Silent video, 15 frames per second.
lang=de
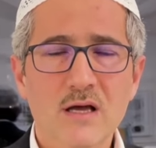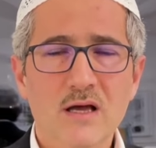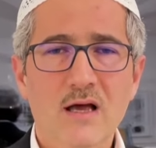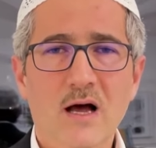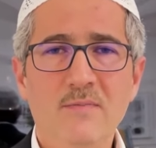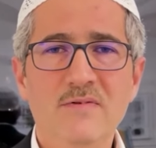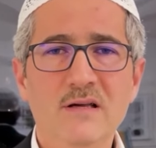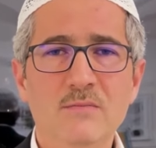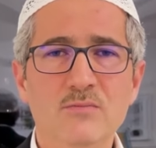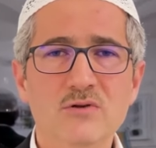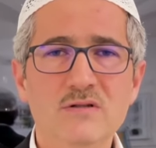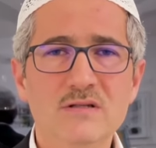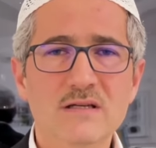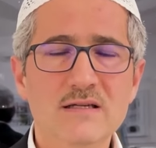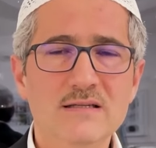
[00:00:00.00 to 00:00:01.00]
abwiegen
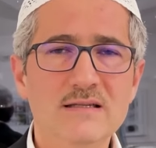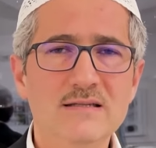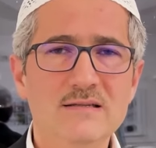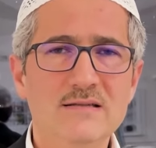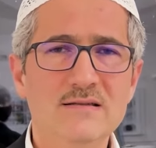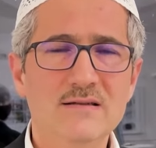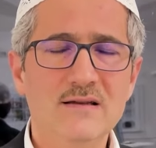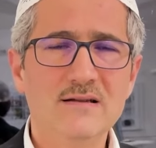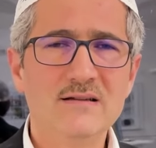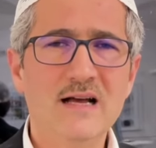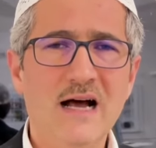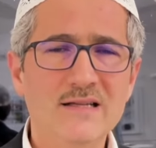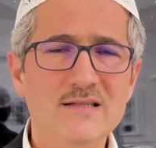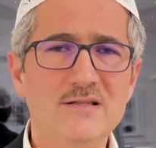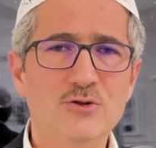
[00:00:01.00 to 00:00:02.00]
muss ist es ein
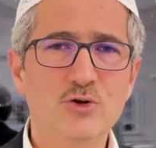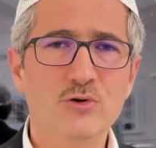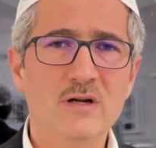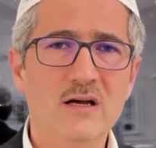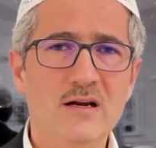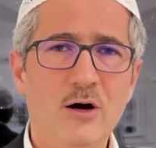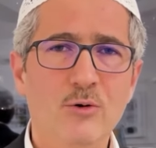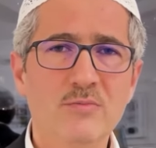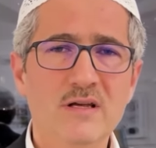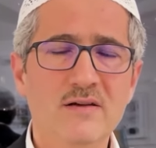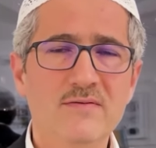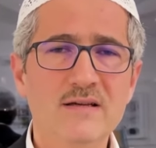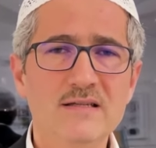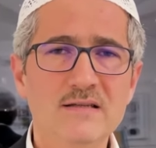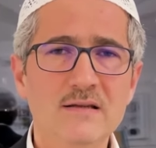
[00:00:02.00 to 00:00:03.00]
ganz schöner Raum
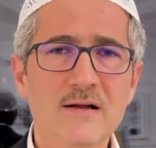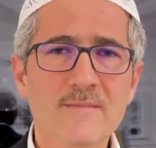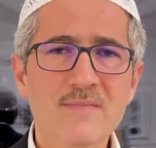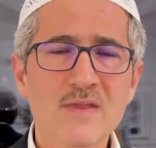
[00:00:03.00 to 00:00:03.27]
gewesen,